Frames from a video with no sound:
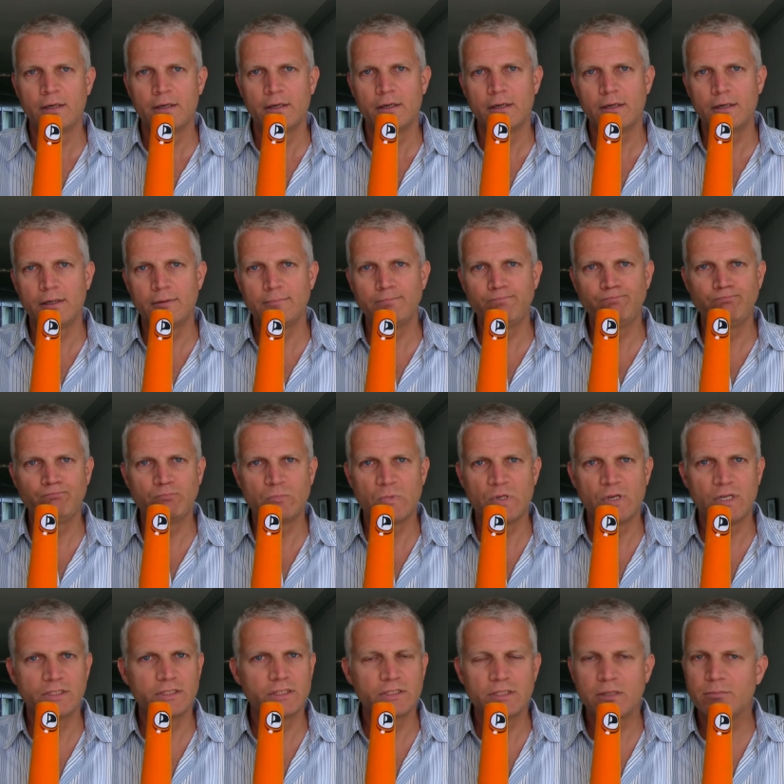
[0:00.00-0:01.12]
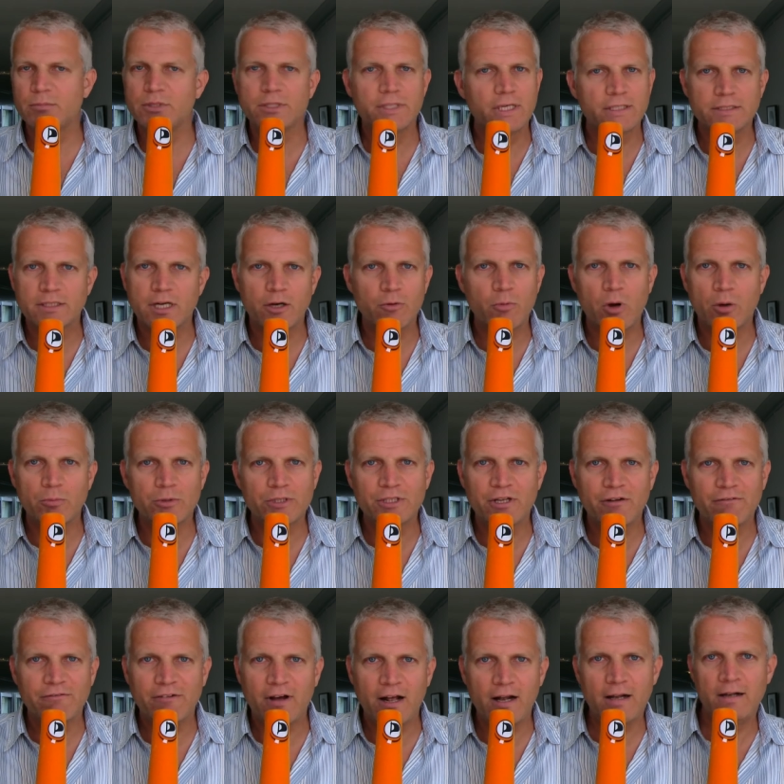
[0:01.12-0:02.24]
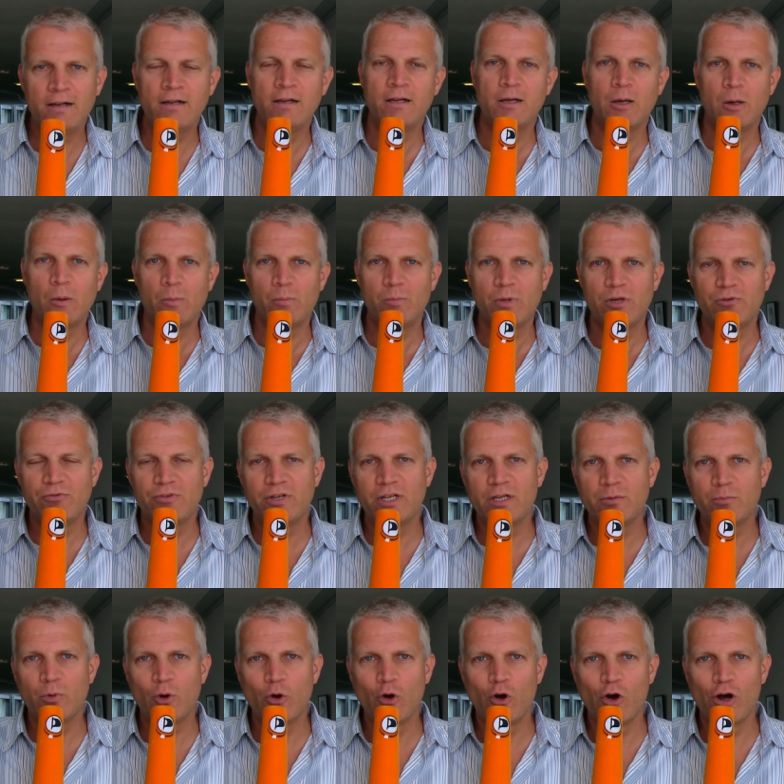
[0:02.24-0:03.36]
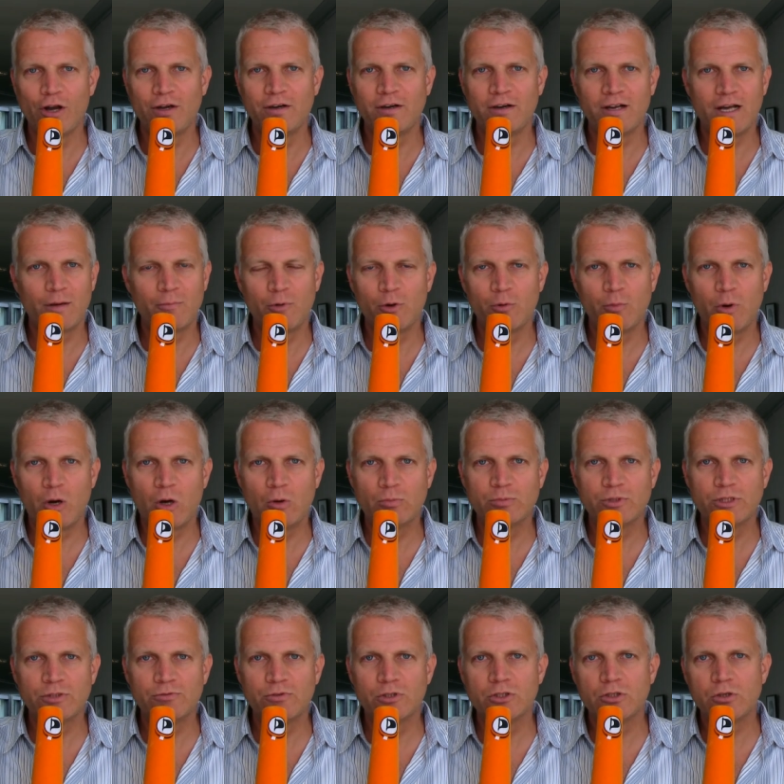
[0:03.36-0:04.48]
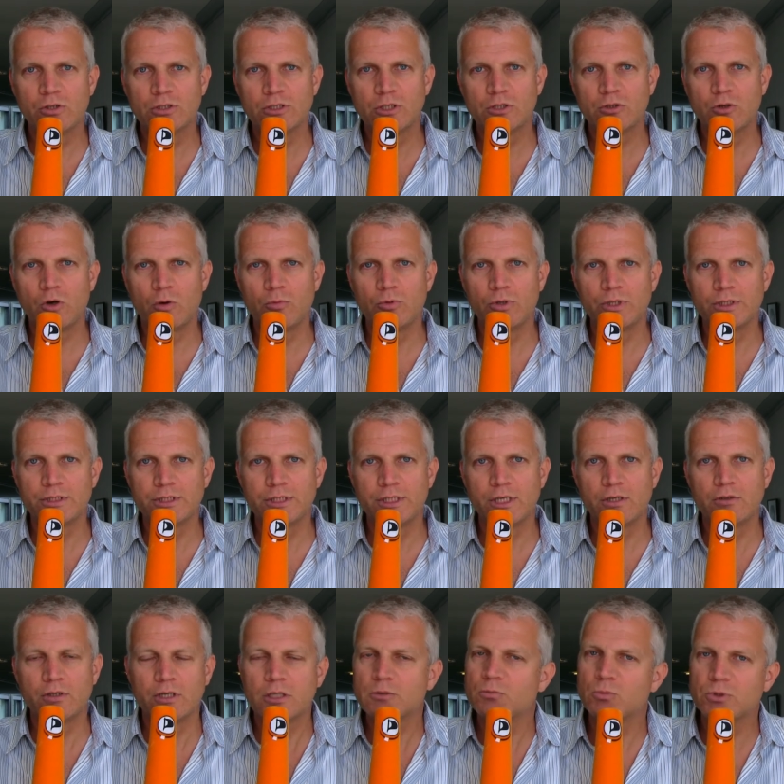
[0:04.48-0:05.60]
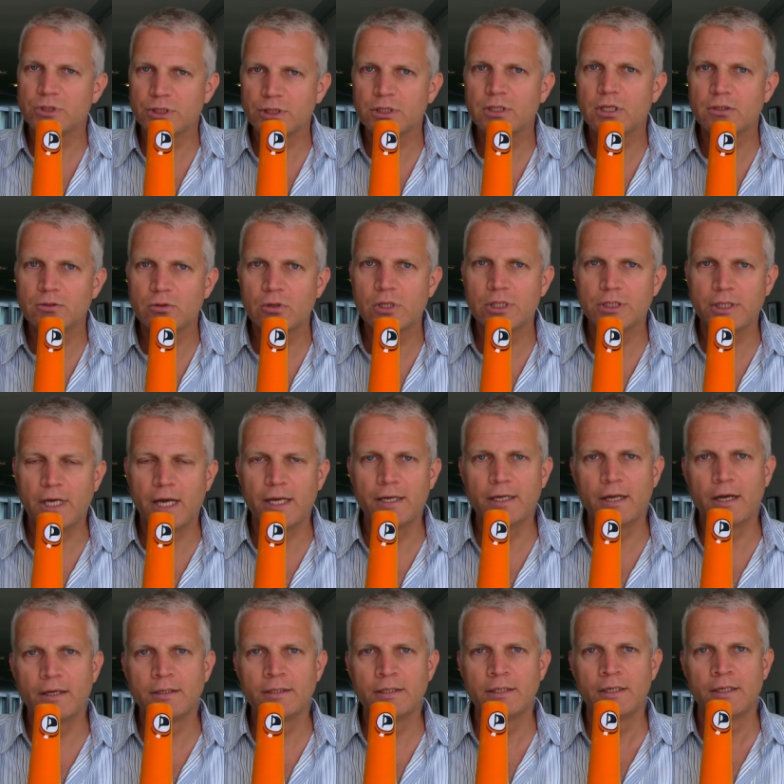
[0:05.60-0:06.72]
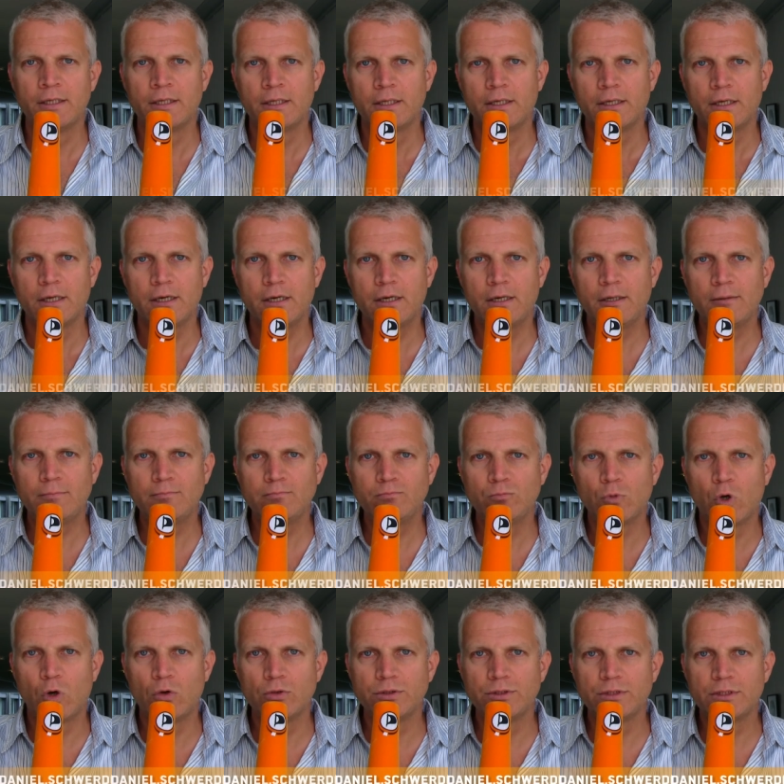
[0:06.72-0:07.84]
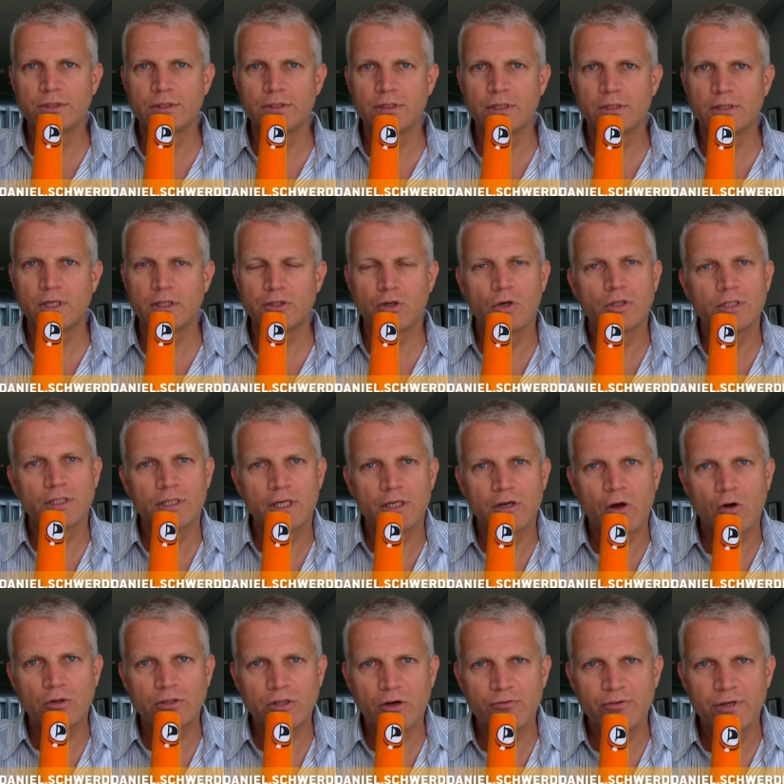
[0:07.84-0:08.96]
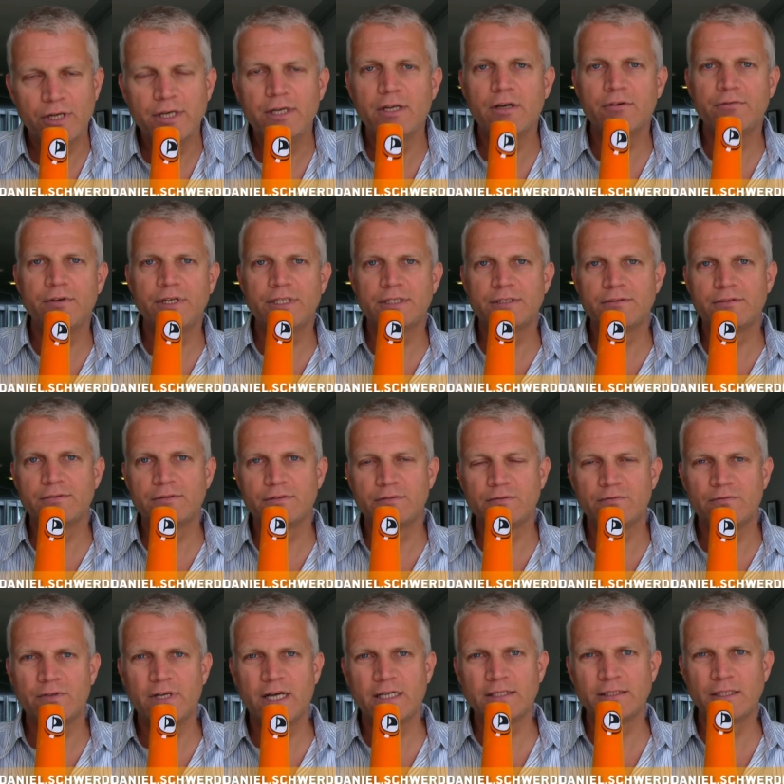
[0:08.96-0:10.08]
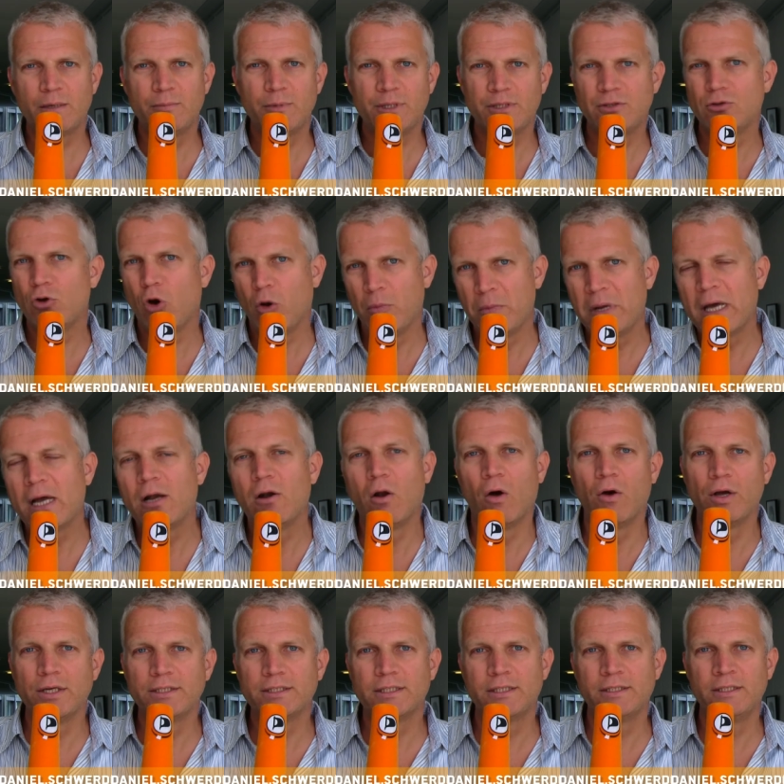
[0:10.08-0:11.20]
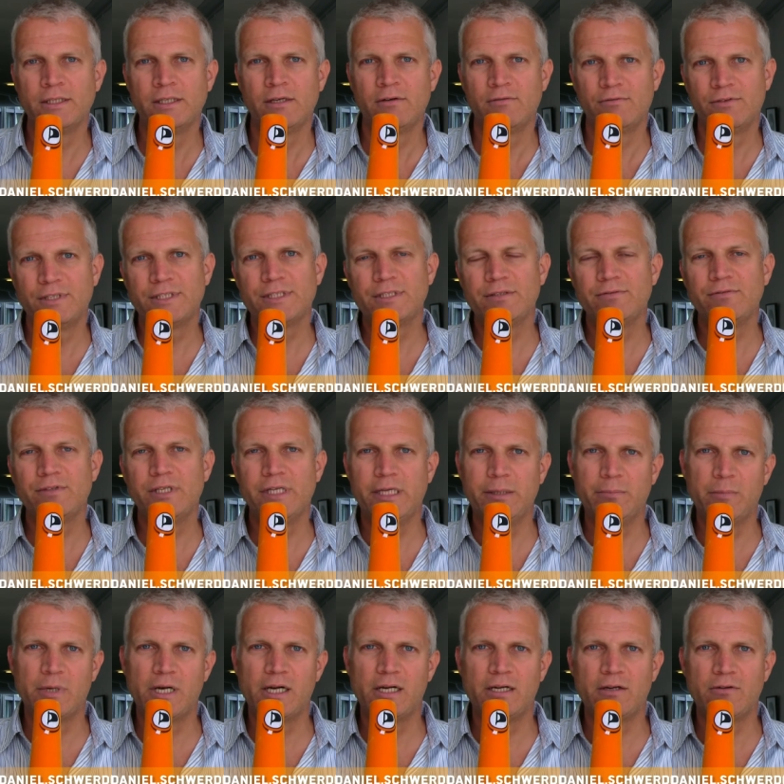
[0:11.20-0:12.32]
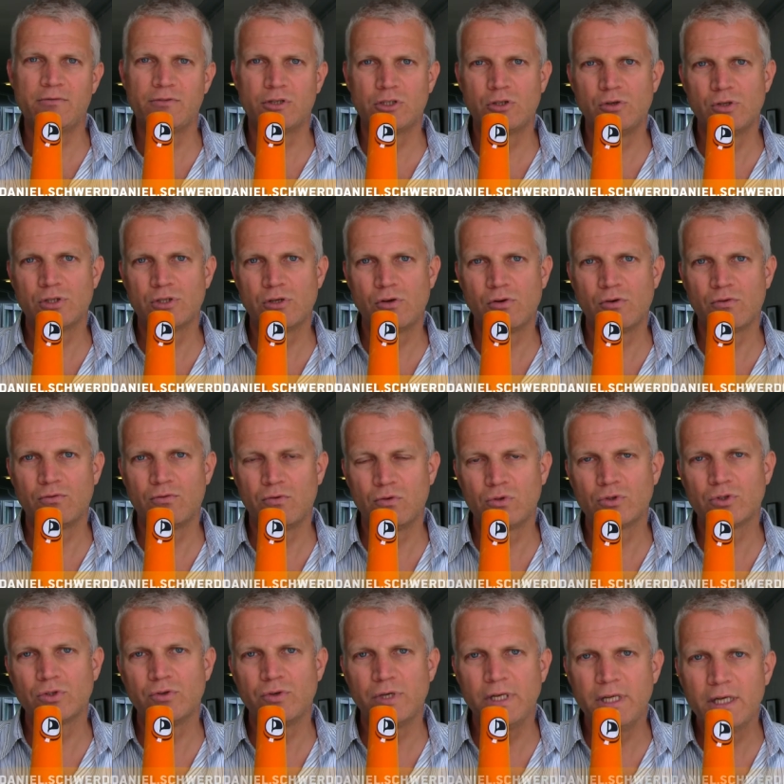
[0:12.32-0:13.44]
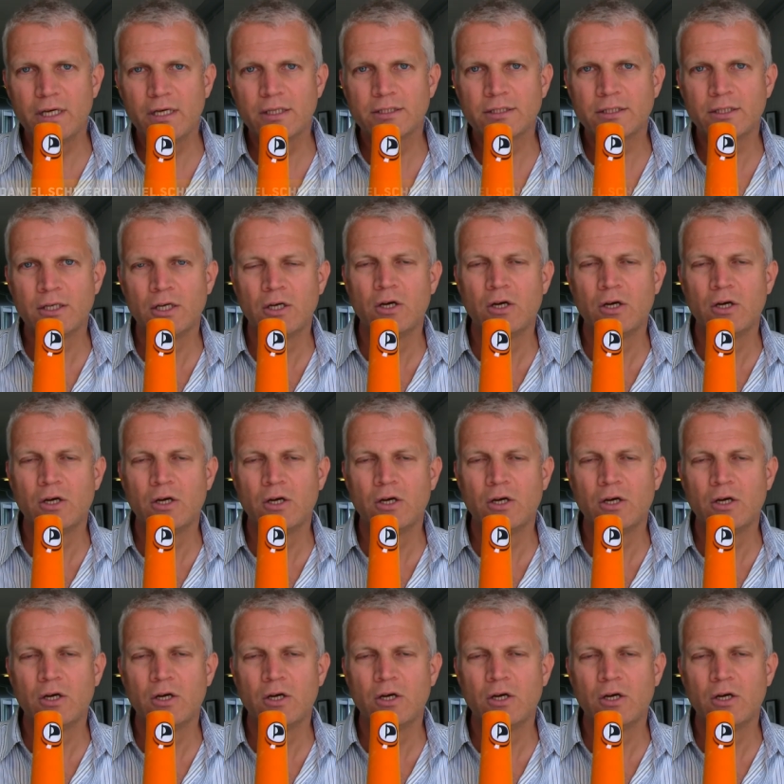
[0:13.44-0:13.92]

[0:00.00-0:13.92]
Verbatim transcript: Ähm, das ist nämlich derzeit überhaupt nicht der Fall. Mit vielen Behörden kann man überhaupt nicht verschlüsselt kommunizieren. Das muss sich natürlich ändern. Ähm, und äh, da sollte dann auch darauf hingewiesen werden, damit noch mehr Leute wissen, wie E-Mail-Verschlüsselung funktioniert